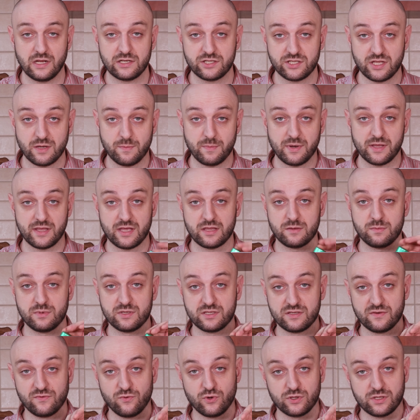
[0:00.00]
Дальше нам
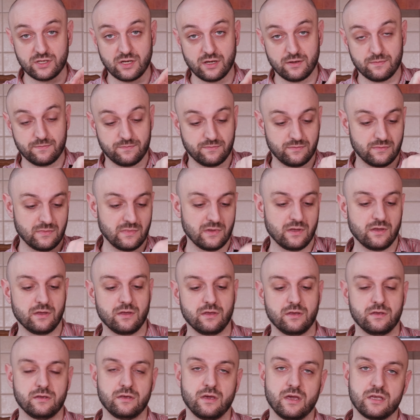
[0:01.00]
понадобится водка.
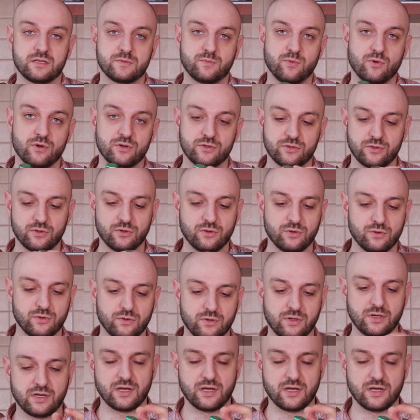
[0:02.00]
Я использую